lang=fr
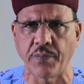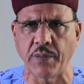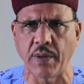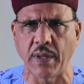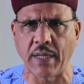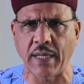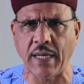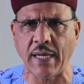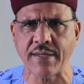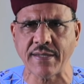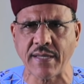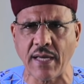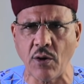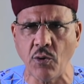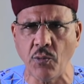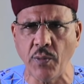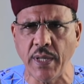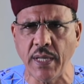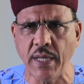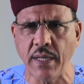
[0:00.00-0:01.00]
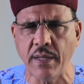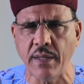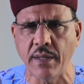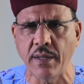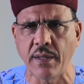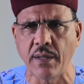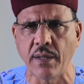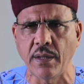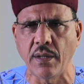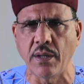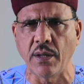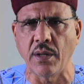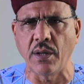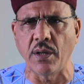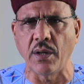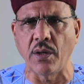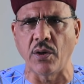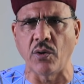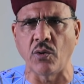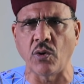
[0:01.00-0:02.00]
Grâce à lui,
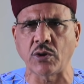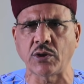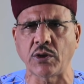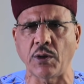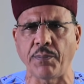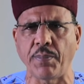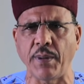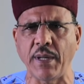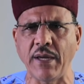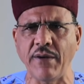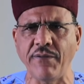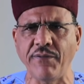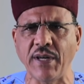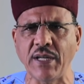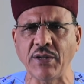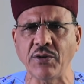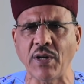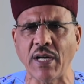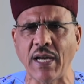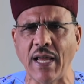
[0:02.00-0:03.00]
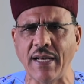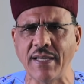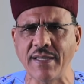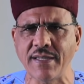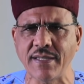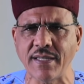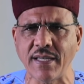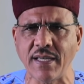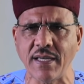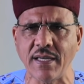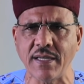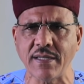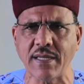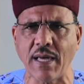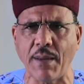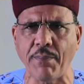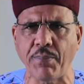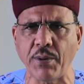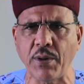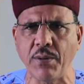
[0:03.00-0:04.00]
notre pays vient de réaliser
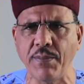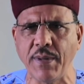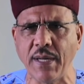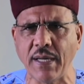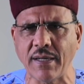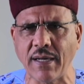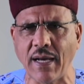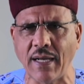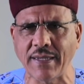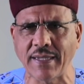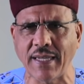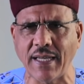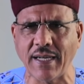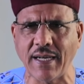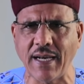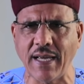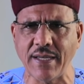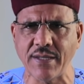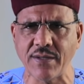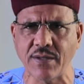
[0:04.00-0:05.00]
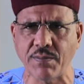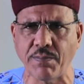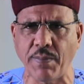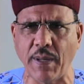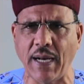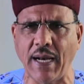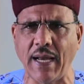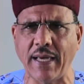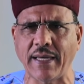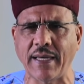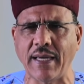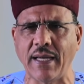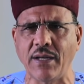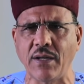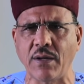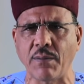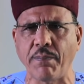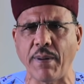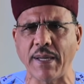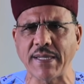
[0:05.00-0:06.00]
sa première alternance par laquelle
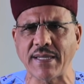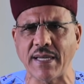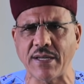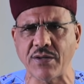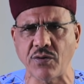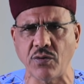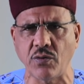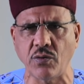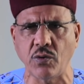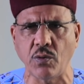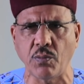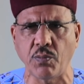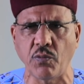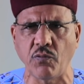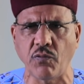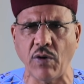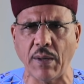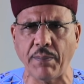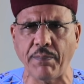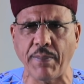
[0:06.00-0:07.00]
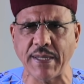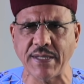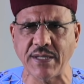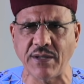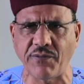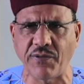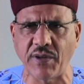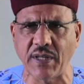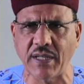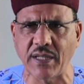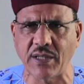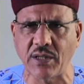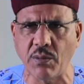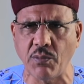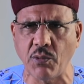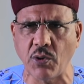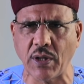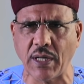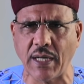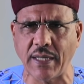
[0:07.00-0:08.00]
une passation de pouvoir pacifique et
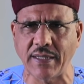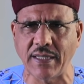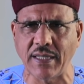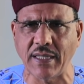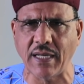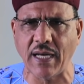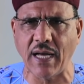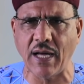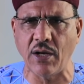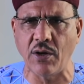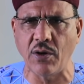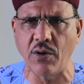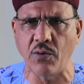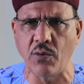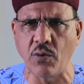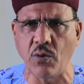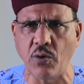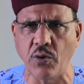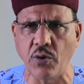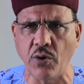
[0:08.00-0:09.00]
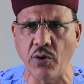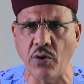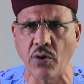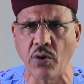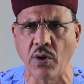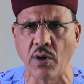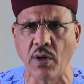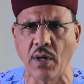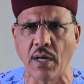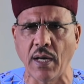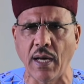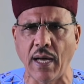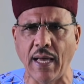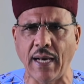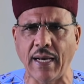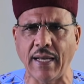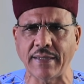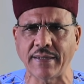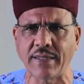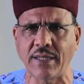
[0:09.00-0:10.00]
démocratique a eu lieu à
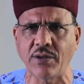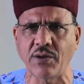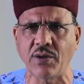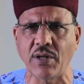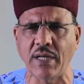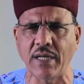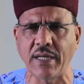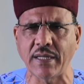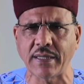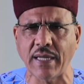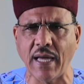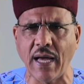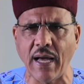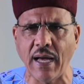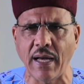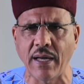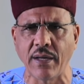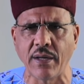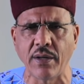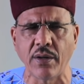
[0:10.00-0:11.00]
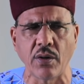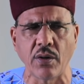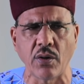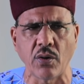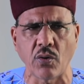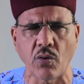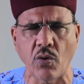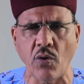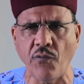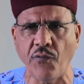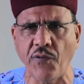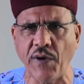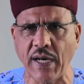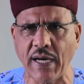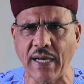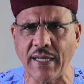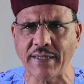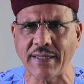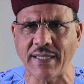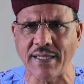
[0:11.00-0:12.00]
la tête de l'État
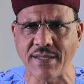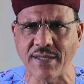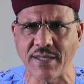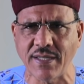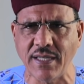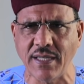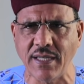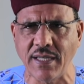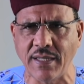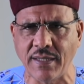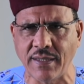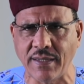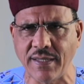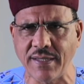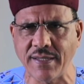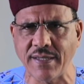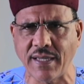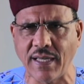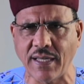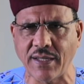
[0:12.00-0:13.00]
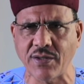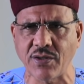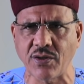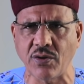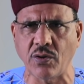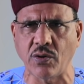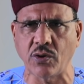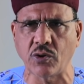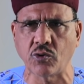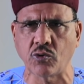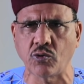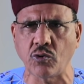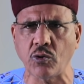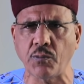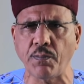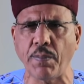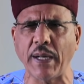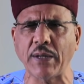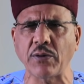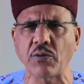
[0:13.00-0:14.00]
conférant ainsi une distinction
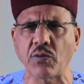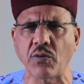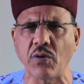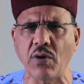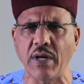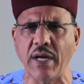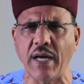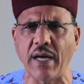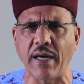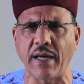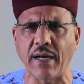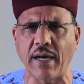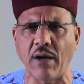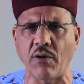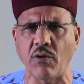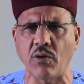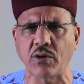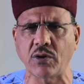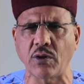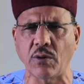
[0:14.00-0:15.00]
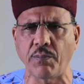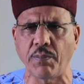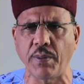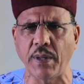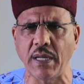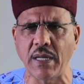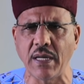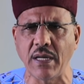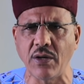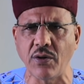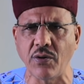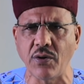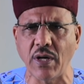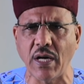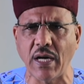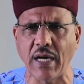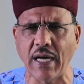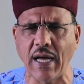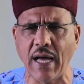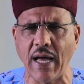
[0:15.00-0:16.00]
toute particulière à notre pays eu
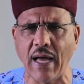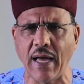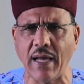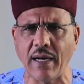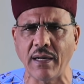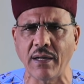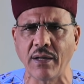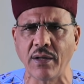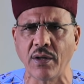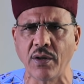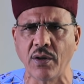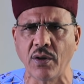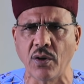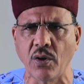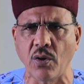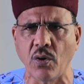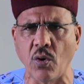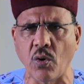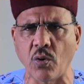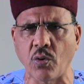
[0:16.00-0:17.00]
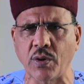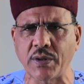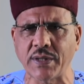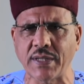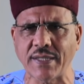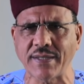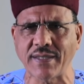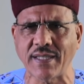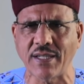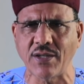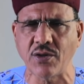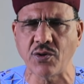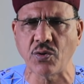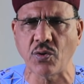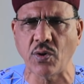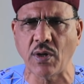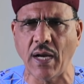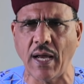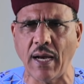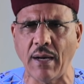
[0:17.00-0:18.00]
égard au contexte
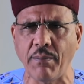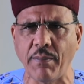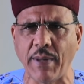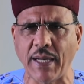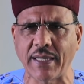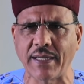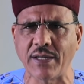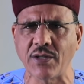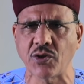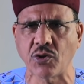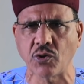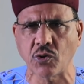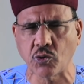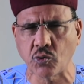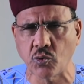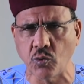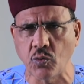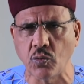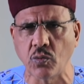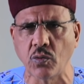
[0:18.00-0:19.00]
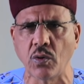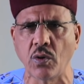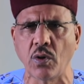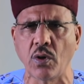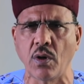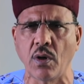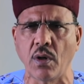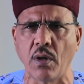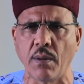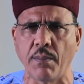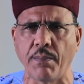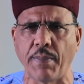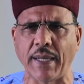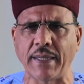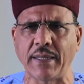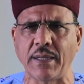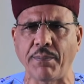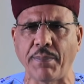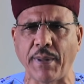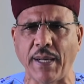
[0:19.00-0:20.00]
régional marqué surtout par
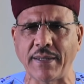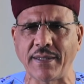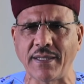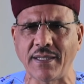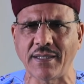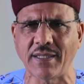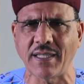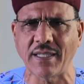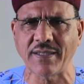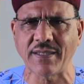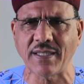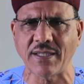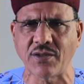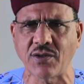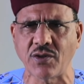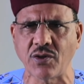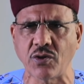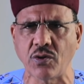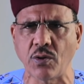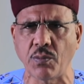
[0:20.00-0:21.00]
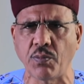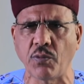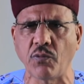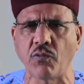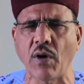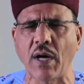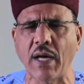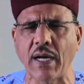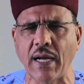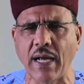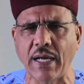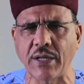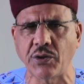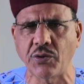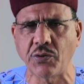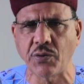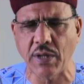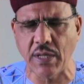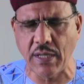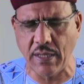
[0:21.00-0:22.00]
des pratiques d'exercice de pouvoir à
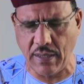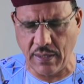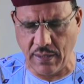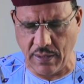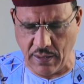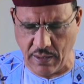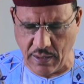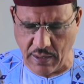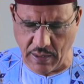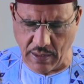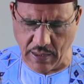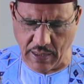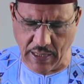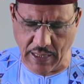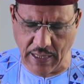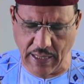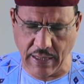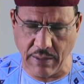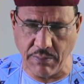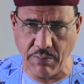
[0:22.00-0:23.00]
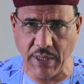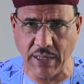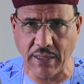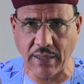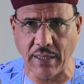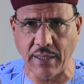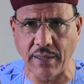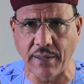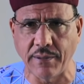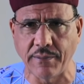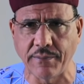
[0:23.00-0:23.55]
durée illimitée.